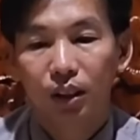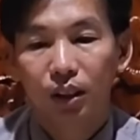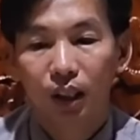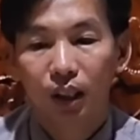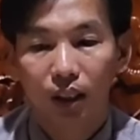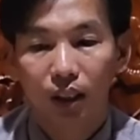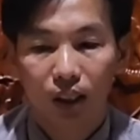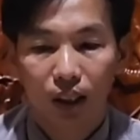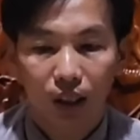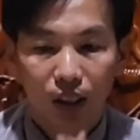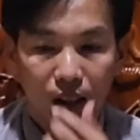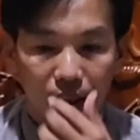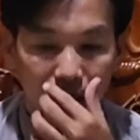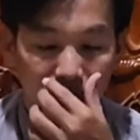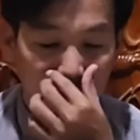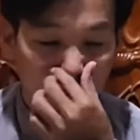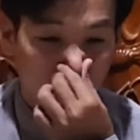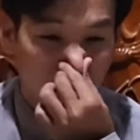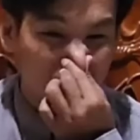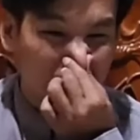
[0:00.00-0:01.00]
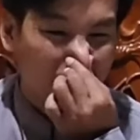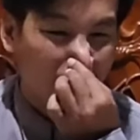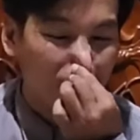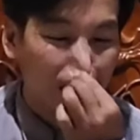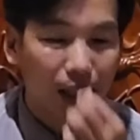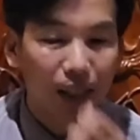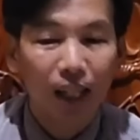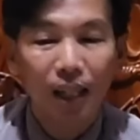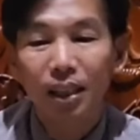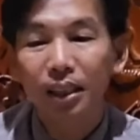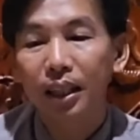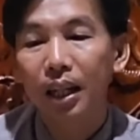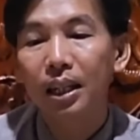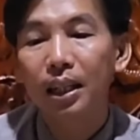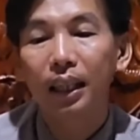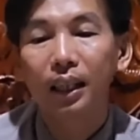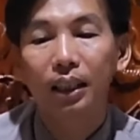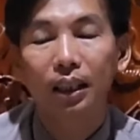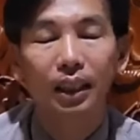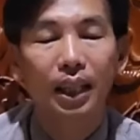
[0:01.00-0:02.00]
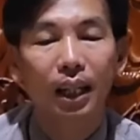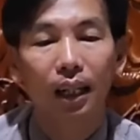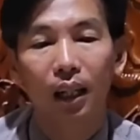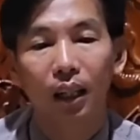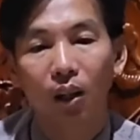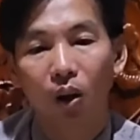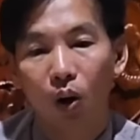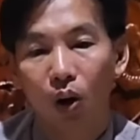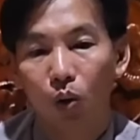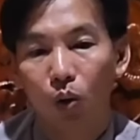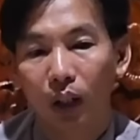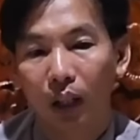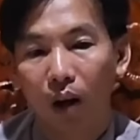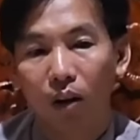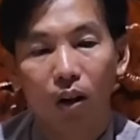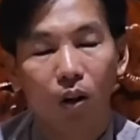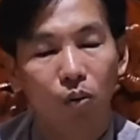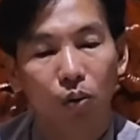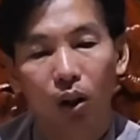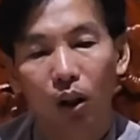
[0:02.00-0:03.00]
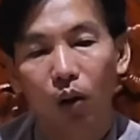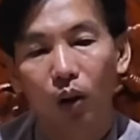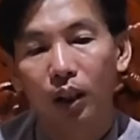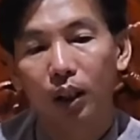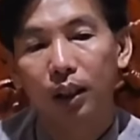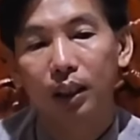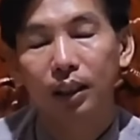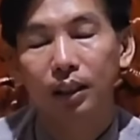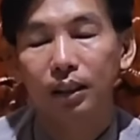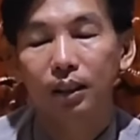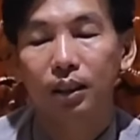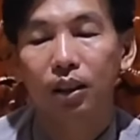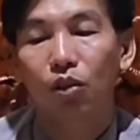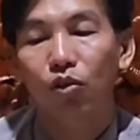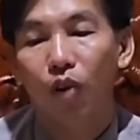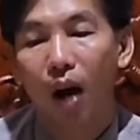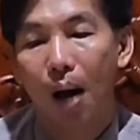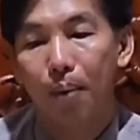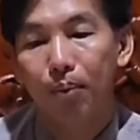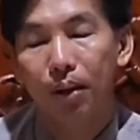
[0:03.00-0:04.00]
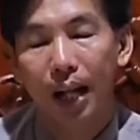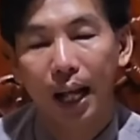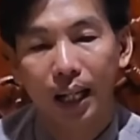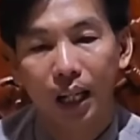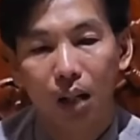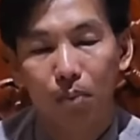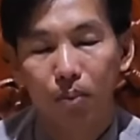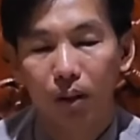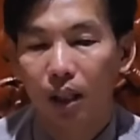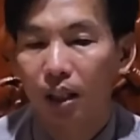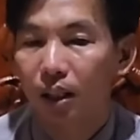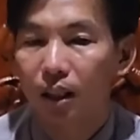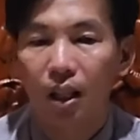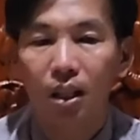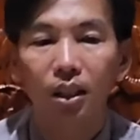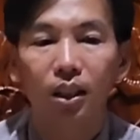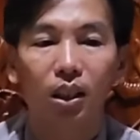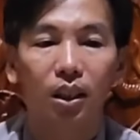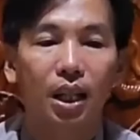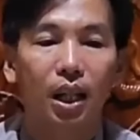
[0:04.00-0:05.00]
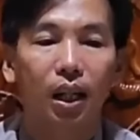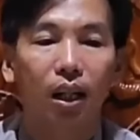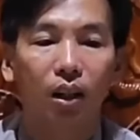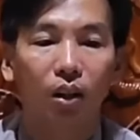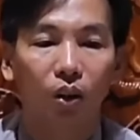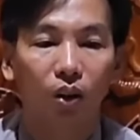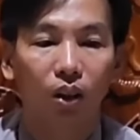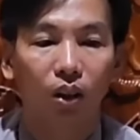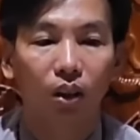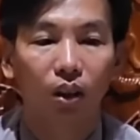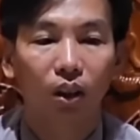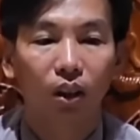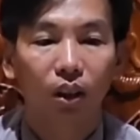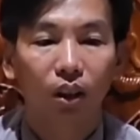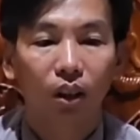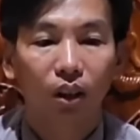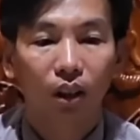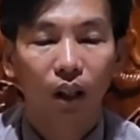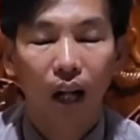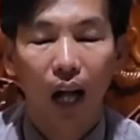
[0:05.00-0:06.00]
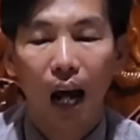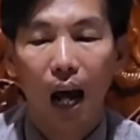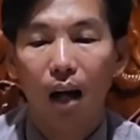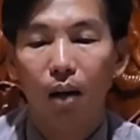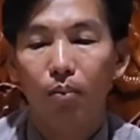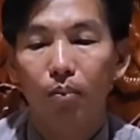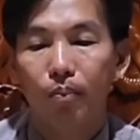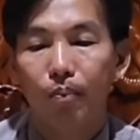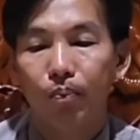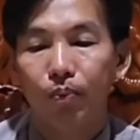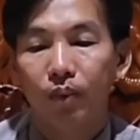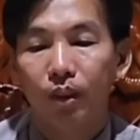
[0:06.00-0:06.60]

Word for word: đó nhưng mà quốc tạo chỉ đến chính cái sự việc ra thôi quốc tạo không có nói xúc phạm đến ai hết mà đến chính sự việc ra thôi là